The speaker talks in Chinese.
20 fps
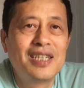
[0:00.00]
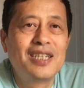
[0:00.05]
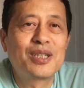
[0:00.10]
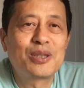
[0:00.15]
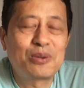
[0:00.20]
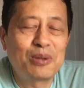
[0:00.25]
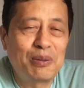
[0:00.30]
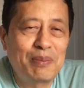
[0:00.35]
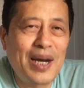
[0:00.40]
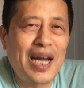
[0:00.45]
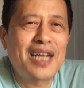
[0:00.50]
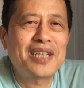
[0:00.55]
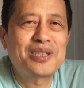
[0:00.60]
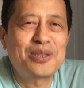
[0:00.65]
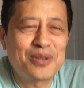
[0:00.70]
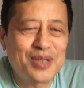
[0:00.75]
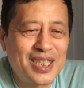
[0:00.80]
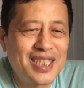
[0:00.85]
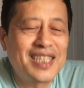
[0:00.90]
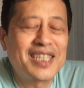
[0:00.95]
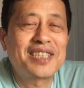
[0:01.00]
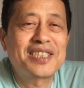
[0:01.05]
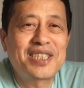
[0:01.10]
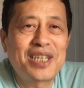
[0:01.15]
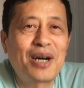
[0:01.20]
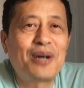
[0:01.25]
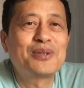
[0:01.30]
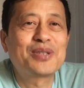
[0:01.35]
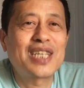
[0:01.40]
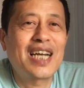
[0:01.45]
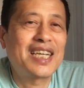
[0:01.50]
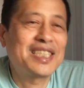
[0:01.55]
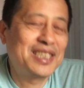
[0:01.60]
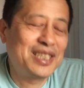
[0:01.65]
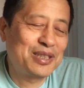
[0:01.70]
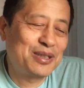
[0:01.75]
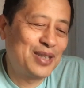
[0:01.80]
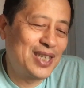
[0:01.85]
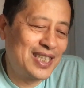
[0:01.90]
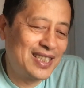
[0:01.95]
说白了，就是一个敲诈
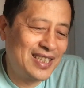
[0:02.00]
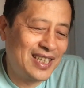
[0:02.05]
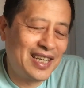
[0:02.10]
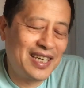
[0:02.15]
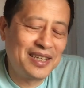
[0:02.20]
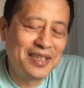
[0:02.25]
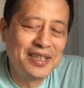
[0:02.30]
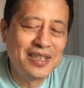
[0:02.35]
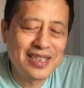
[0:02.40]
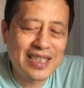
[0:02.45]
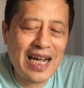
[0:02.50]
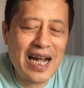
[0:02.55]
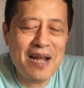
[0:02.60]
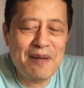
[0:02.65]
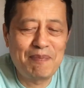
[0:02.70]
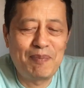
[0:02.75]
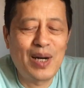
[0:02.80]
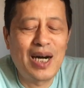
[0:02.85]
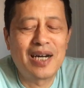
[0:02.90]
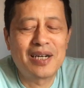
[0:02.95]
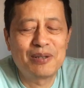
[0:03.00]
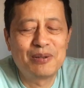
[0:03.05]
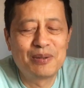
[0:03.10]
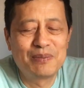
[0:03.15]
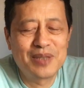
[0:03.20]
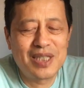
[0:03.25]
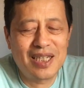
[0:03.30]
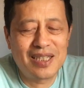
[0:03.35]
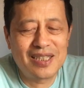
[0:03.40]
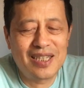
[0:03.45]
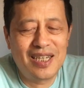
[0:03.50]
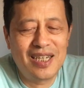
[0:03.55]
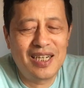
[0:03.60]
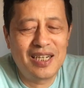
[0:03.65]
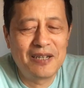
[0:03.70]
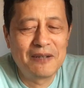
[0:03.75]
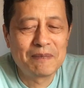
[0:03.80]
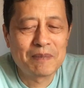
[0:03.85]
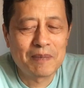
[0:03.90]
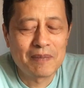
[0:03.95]
集团啊！太棒了，我们讲的
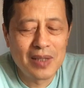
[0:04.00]
啊。